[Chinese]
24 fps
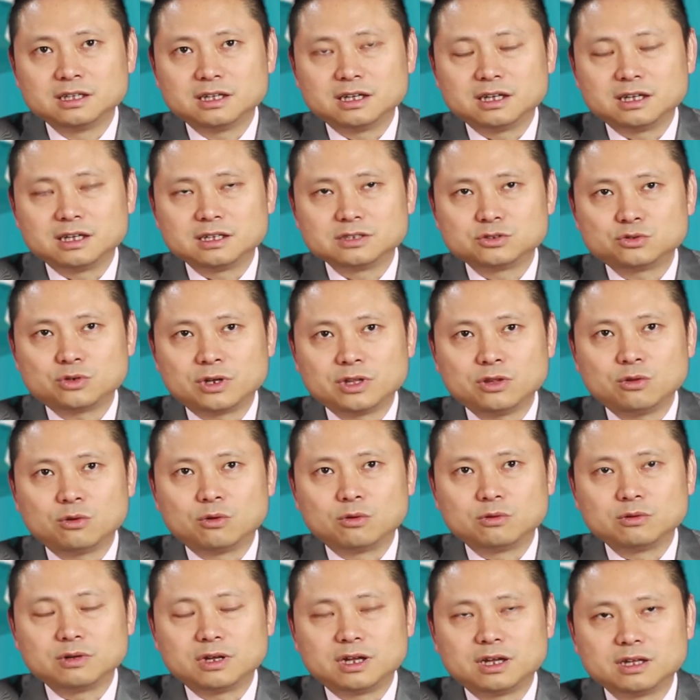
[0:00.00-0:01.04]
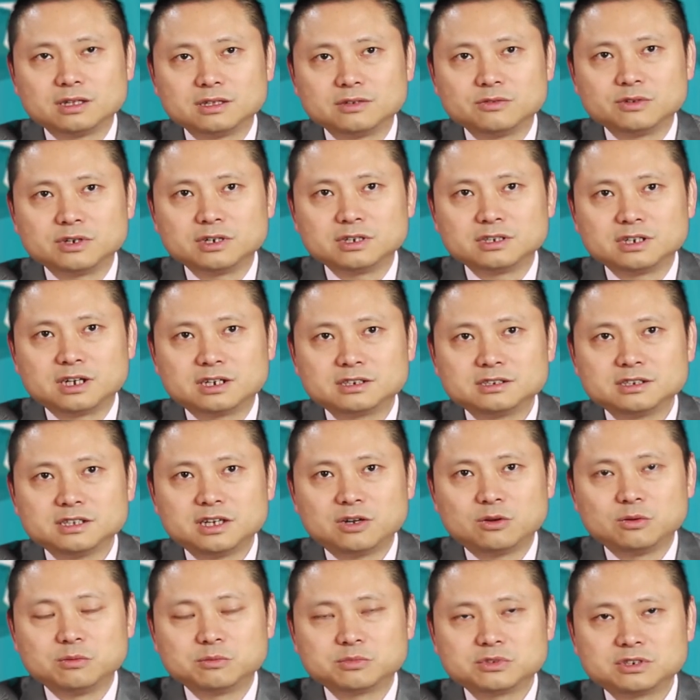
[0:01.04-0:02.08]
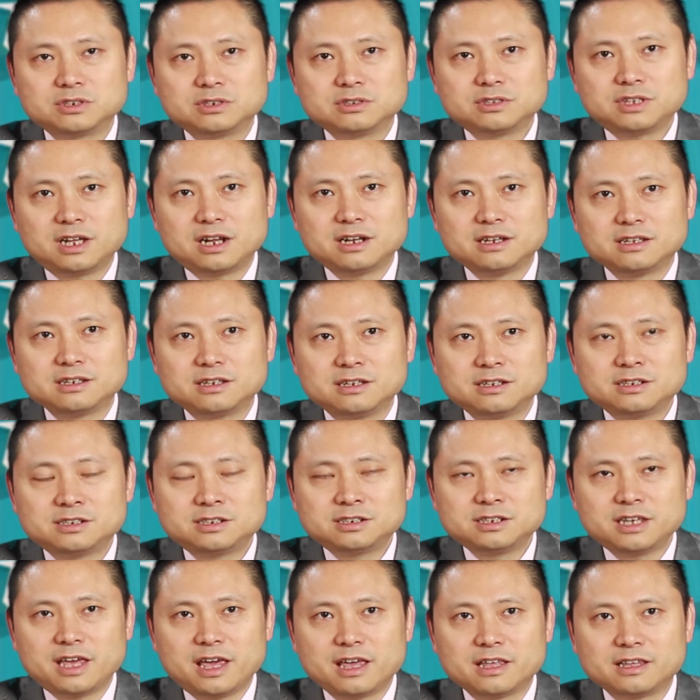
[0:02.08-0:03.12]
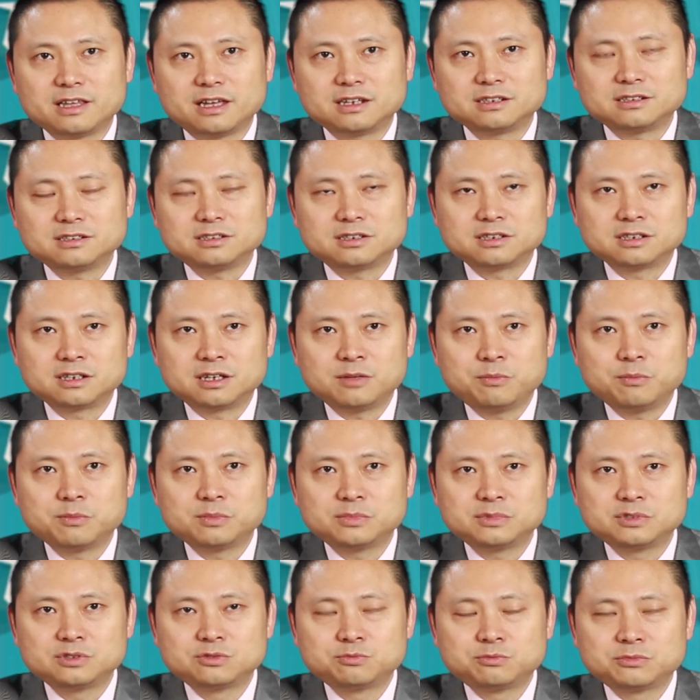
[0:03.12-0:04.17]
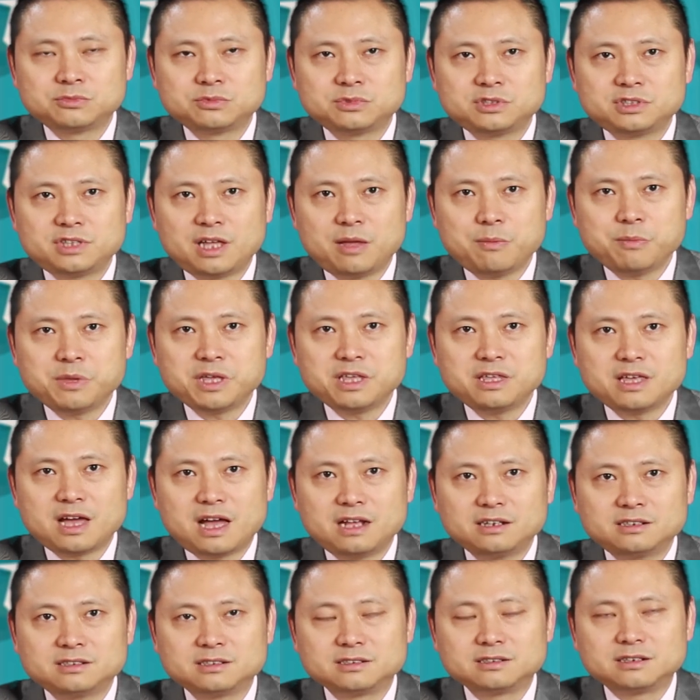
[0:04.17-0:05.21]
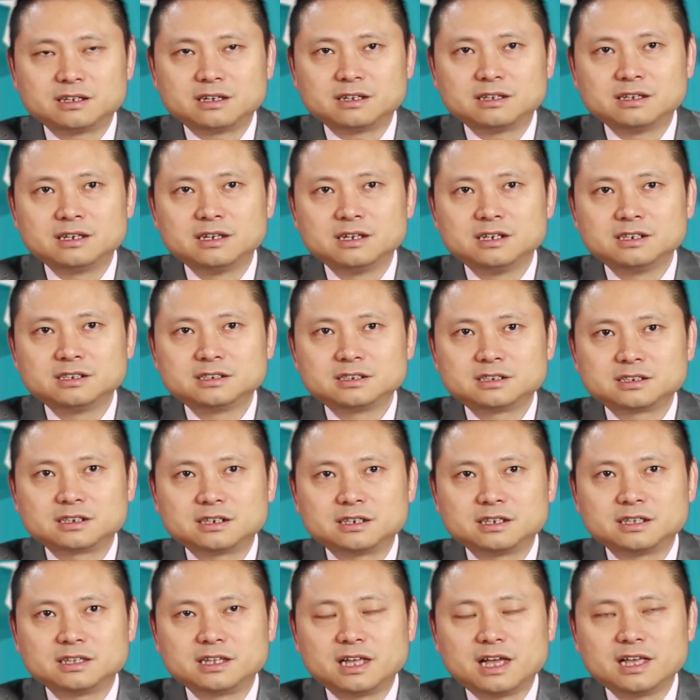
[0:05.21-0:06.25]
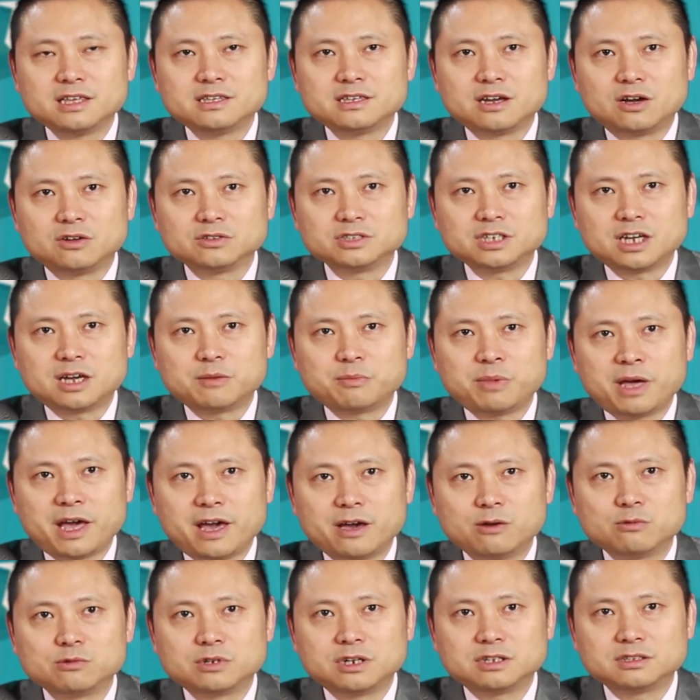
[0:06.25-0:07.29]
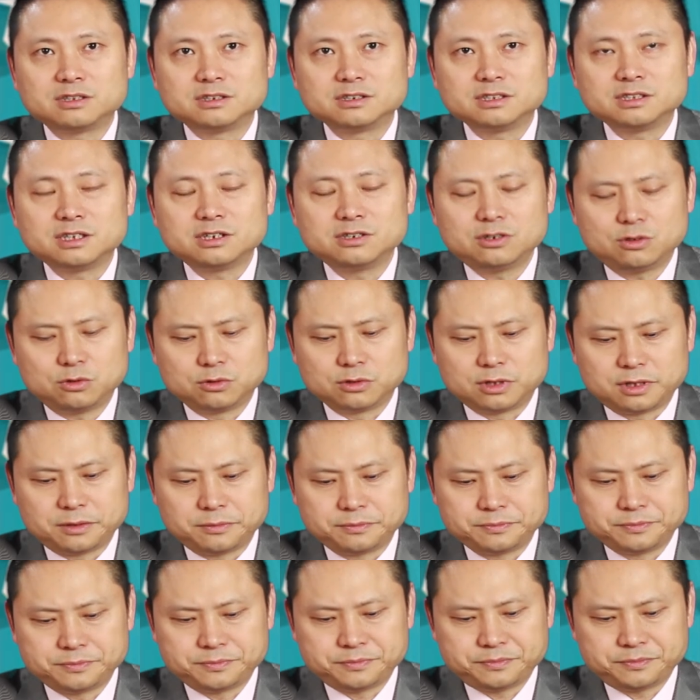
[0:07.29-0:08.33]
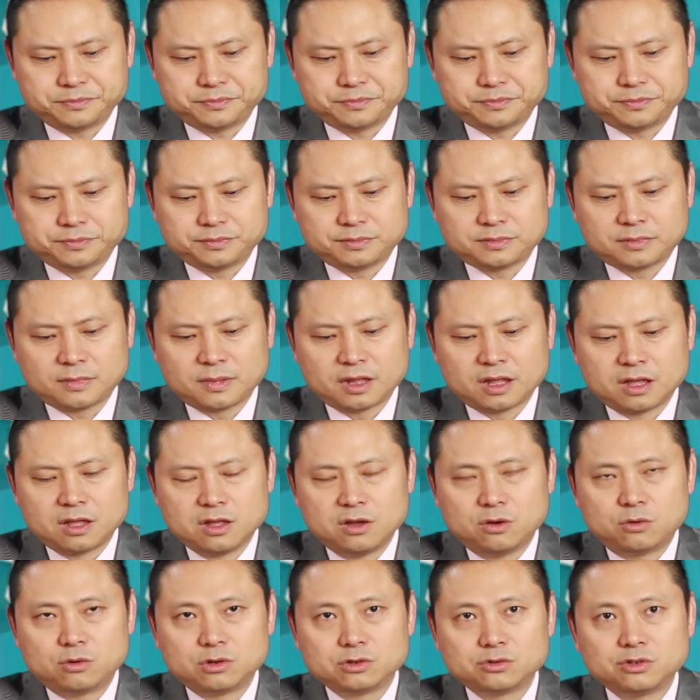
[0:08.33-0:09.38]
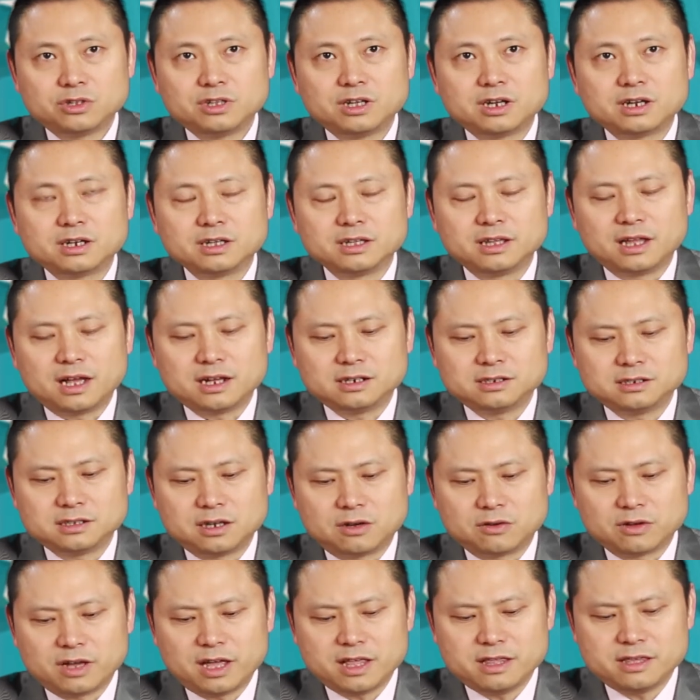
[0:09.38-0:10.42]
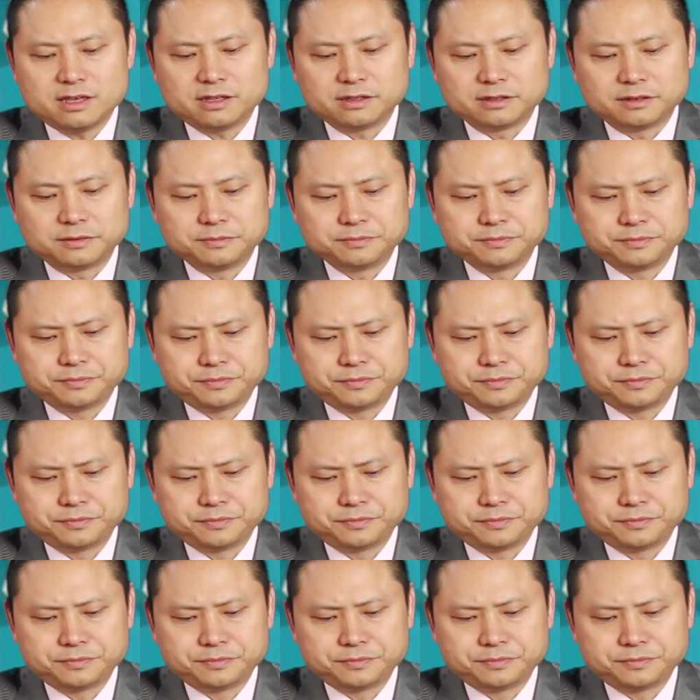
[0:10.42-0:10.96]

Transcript: 呃传统啊，因为很长时间我们不吃。但是你可以试验一下，这是可单凭牙齿呢是很难咬下排骨上的这些肉的，或者说呢很难是咬干净的。